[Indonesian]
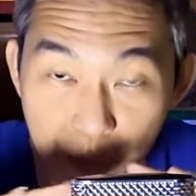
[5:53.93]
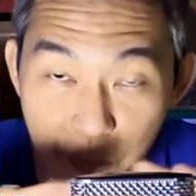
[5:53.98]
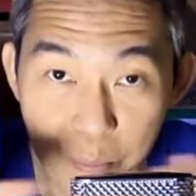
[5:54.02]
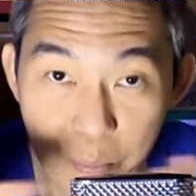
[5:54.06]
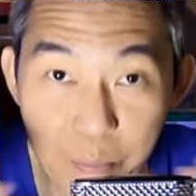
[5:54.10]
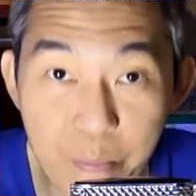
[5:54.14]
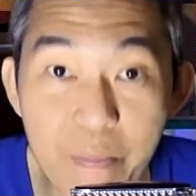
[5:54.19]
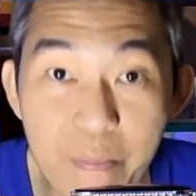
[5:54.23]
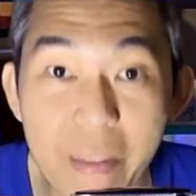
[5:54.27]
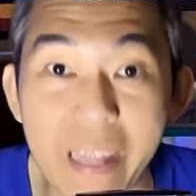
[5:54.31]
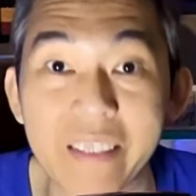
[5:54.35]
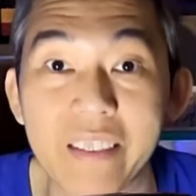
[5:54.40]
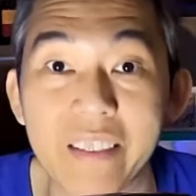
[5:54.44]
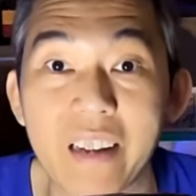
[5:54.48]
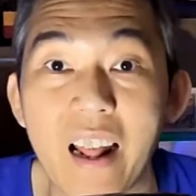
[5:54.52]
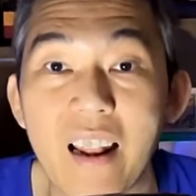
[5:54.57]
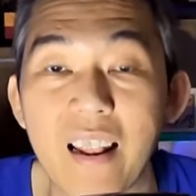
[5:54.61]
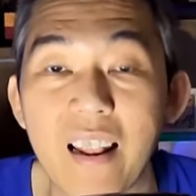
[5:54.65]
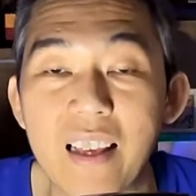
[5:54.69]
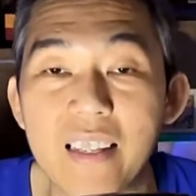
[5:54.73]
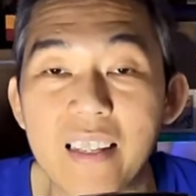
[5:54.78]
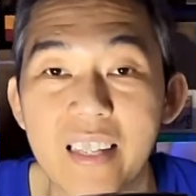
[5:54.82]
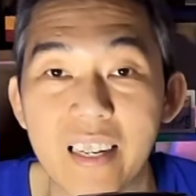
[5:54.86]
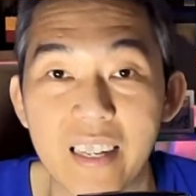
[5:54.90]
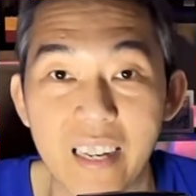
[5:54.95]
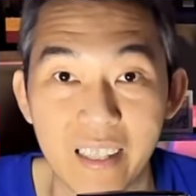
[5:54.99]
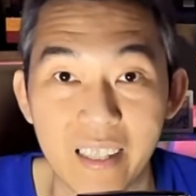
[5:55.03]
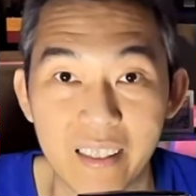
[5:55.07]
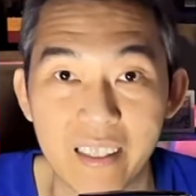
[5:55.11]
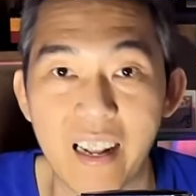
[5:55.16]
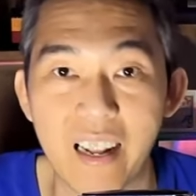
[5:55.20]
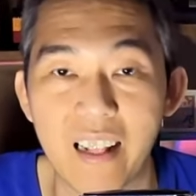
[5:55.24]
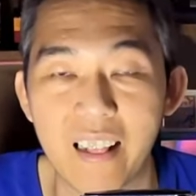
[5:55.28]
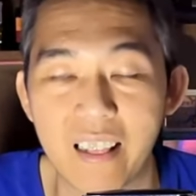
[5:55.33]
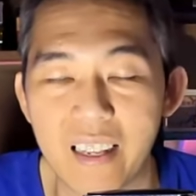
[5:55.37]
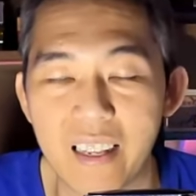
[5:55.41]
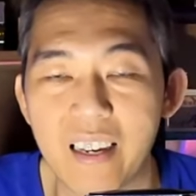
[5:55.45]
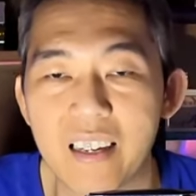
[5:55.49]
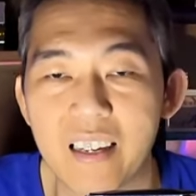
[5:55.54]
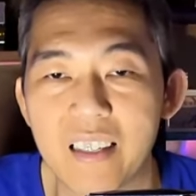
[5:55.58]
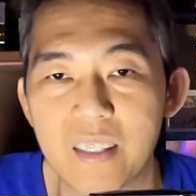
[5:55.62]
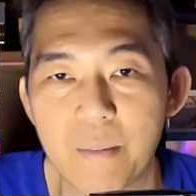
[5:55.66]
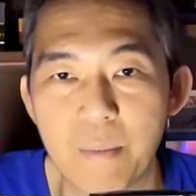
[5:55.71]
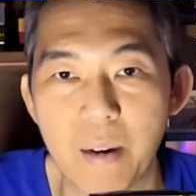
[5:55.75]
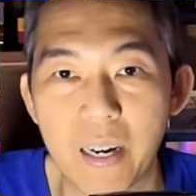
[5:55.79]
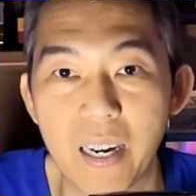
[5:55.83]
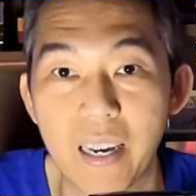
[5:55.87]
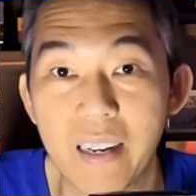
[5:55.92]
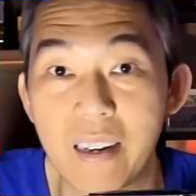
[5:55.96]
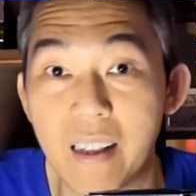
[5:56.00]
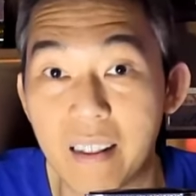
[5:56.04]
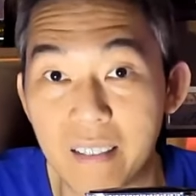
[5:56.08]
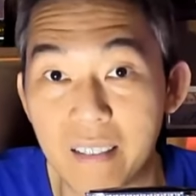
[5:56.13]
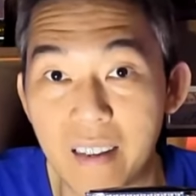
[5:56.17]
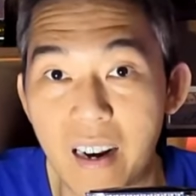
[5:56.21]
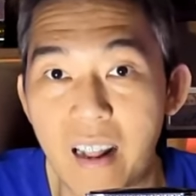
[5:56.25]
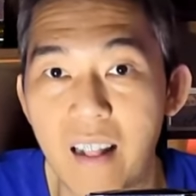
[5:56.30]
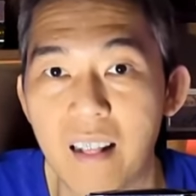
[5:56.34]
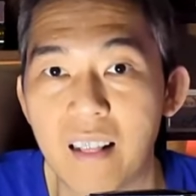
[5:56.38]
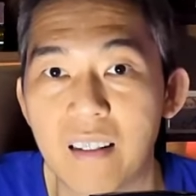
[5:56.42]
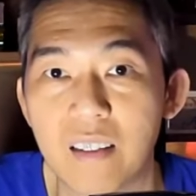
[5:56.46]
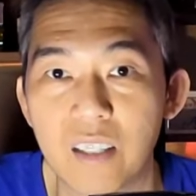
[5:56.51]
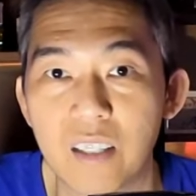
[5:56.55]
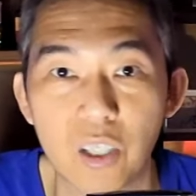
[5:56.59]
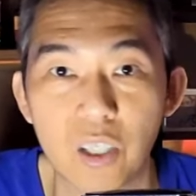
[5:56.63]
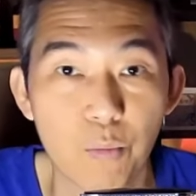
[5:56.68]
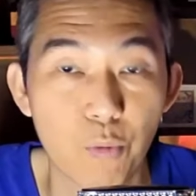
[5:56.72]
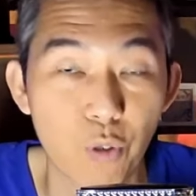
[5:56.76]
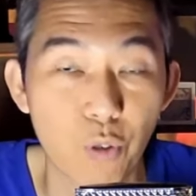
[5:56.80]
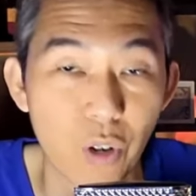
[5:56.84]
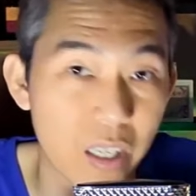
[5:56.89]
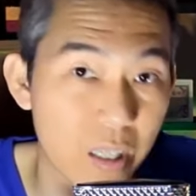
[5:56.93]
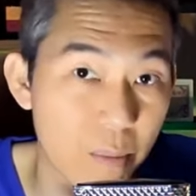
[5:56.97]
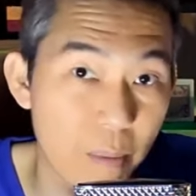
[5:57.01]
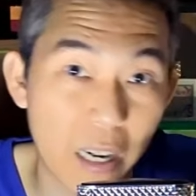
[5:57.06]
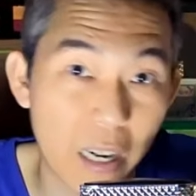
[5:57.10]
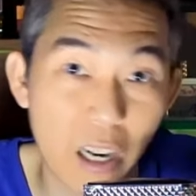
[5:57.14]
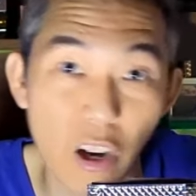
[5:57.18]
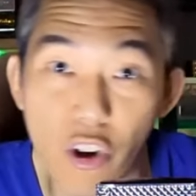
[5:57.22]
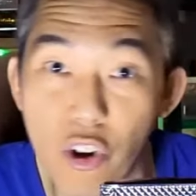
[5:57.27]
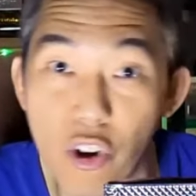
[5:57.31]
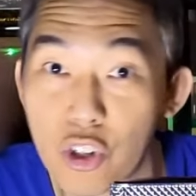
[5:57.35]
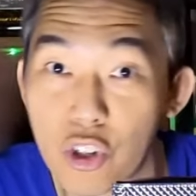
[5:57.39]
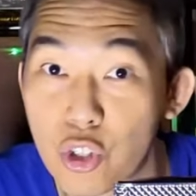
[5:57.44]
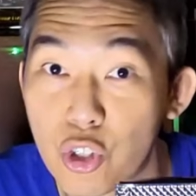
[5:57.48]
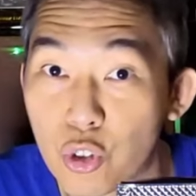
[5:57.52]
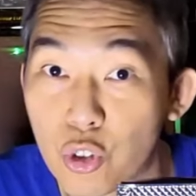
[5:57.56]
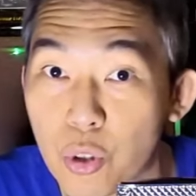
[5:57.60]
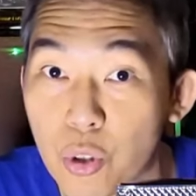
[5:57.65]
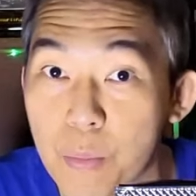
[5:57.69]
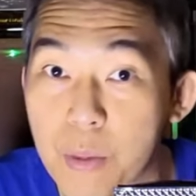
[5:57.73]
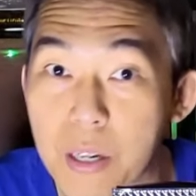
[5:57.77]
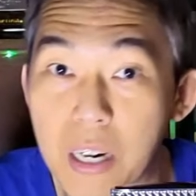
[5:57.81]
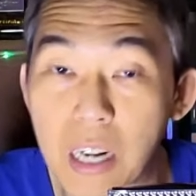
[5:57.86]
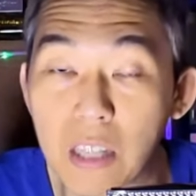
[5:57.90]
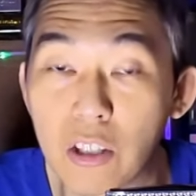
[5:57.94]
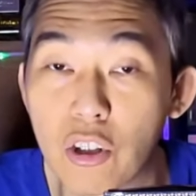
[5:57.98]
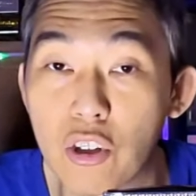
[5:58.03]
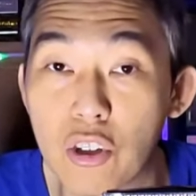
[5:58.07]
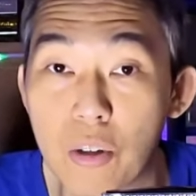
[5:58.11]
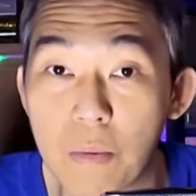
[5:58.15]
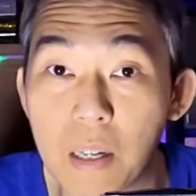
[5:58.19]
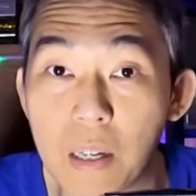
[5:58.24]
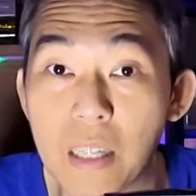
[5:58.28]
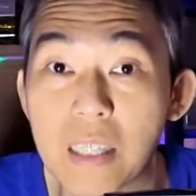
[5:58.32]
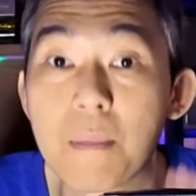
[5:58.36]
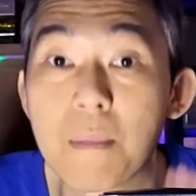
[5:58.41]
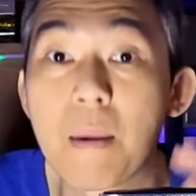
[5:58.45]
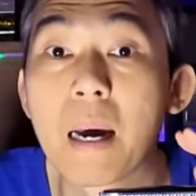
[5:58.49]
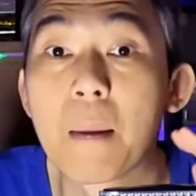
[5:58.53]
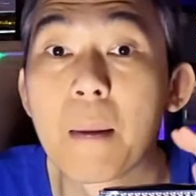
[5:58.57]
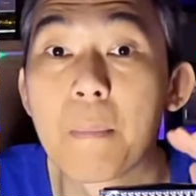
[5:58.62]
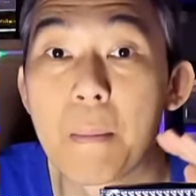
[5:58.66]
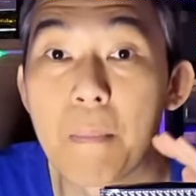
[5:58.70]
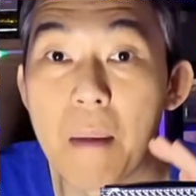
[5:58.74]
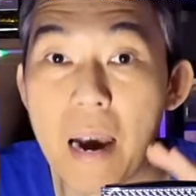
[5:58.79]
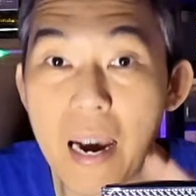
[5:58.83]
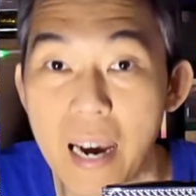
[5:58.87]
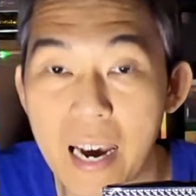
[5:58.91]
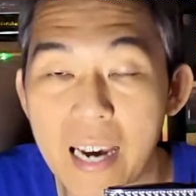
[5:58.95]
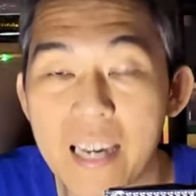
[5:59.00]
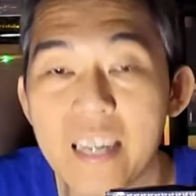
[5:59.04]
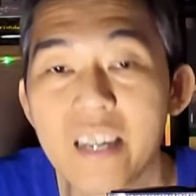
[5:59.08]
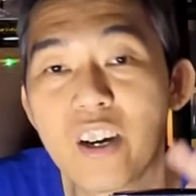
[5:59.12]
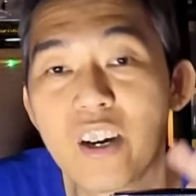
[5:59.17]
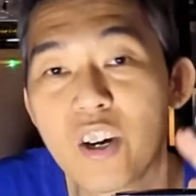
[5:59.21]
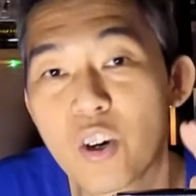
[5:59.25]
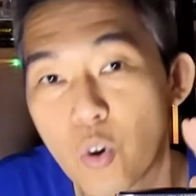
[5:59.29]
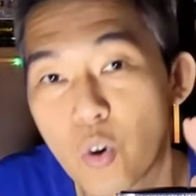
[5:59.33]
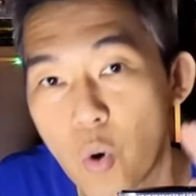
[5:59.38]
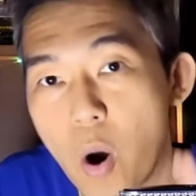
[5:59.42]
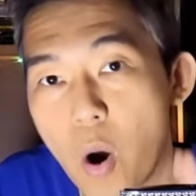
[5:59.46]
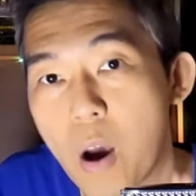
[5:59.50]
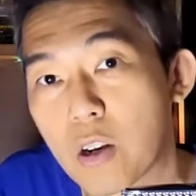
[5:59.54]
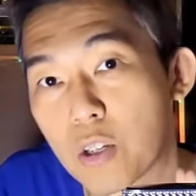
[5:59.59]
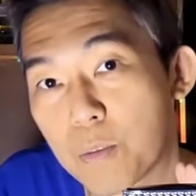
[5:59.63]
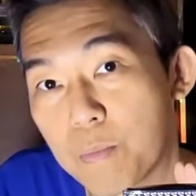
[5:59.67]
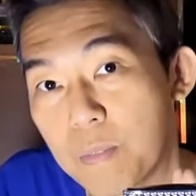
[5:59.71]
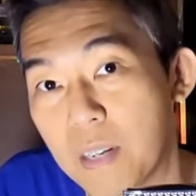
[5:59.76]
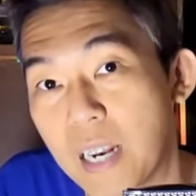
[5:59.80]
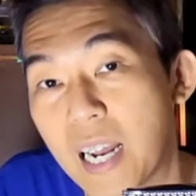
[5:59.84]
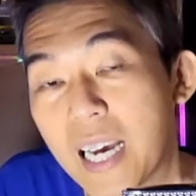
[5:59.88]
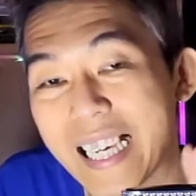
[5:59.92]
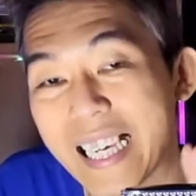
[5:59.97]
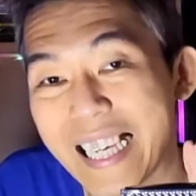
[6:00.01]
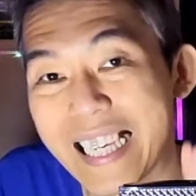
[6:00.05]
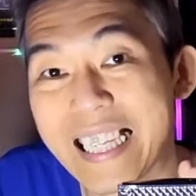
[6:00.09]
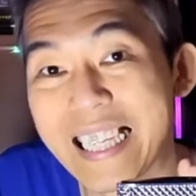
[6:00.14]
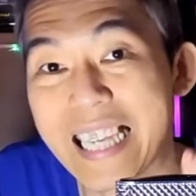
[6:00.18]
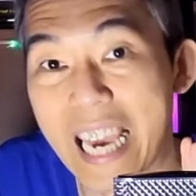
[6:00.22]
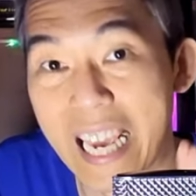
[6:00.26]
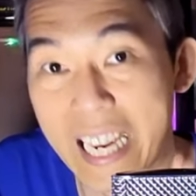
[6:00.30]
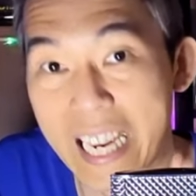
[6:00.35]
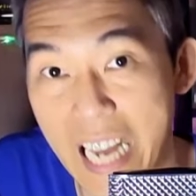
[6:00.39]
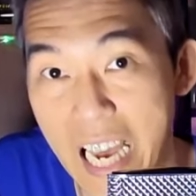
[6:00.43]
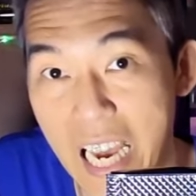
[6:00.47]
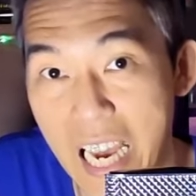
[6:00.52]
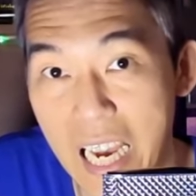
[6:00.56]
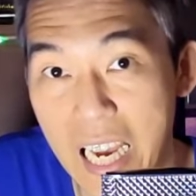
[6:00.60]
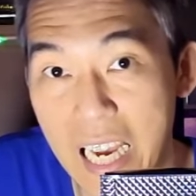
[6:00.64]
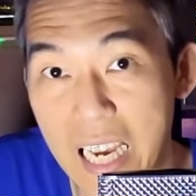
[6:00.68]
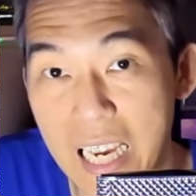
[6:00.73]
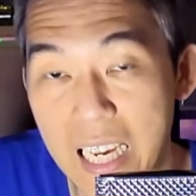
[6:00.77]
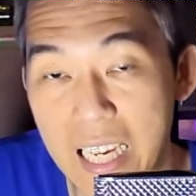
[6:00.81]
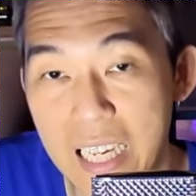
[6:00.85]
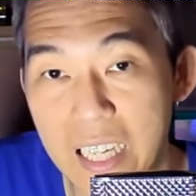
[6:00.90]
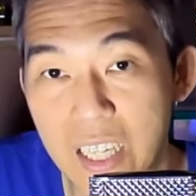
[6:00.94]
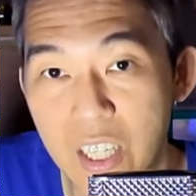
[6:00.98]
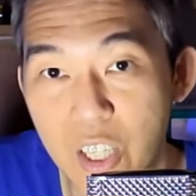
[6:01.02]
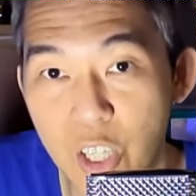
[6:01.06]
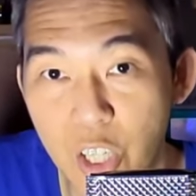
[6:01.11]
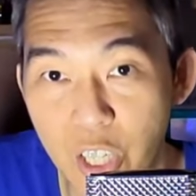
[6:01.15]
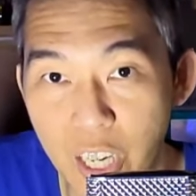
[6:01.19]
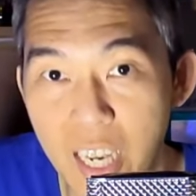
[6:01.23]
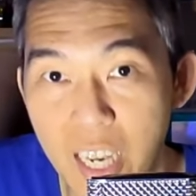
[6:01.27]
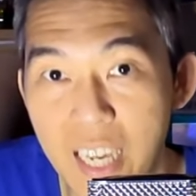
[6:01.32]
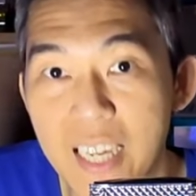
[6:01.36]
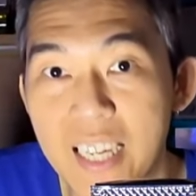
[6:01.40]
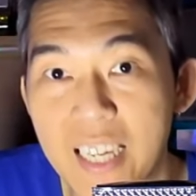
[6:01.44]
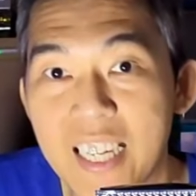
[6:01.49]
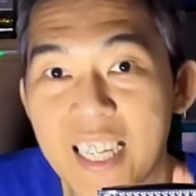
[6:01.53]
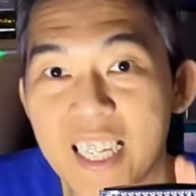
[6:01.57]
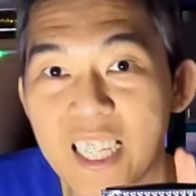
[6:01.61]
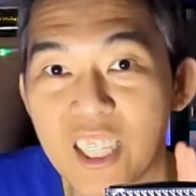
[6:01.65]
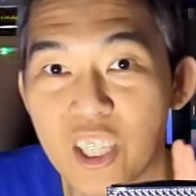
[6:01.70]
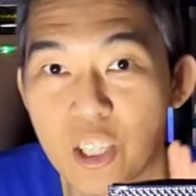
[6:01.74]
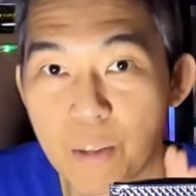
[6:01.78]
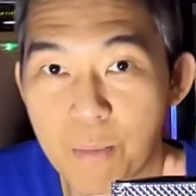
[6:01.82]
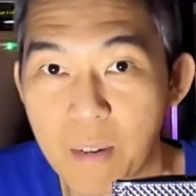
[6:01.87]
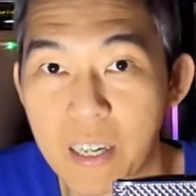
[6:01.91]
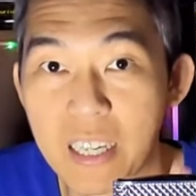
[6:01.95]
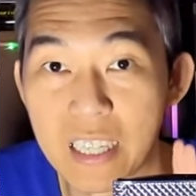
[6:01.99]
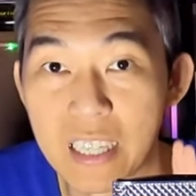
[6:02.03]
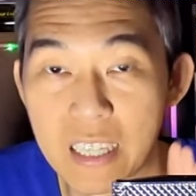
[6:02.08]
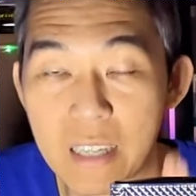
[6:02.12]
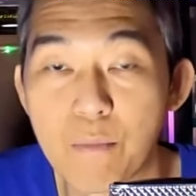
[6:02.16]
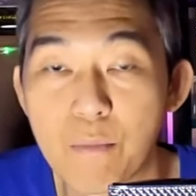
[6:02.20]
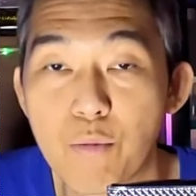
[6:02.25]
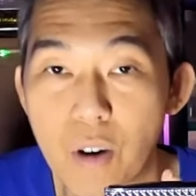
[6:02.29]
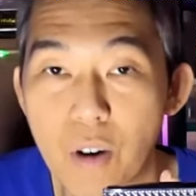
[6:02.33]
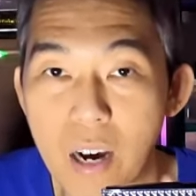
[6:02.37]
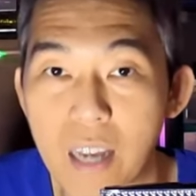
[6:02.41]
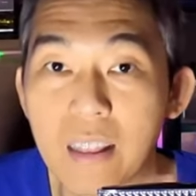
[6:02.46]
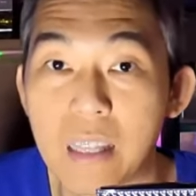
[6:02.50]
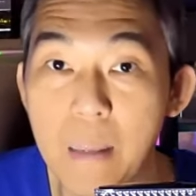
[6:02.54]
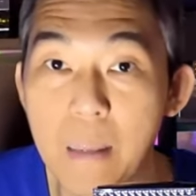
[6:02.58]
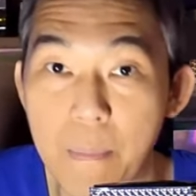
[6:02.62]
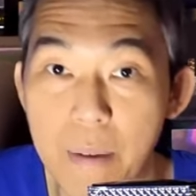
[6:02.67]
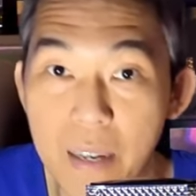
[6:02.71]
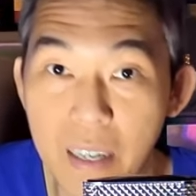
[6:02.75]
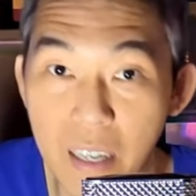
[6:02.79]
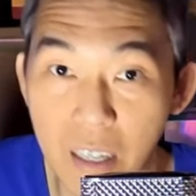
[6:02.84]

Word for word: netral aja netral ya sebagai netral gitu bukan sebagai youtuber atau sebagai sebagai pemakai gue harus bilang ini enak oke okay? cuman ini bukan tipikal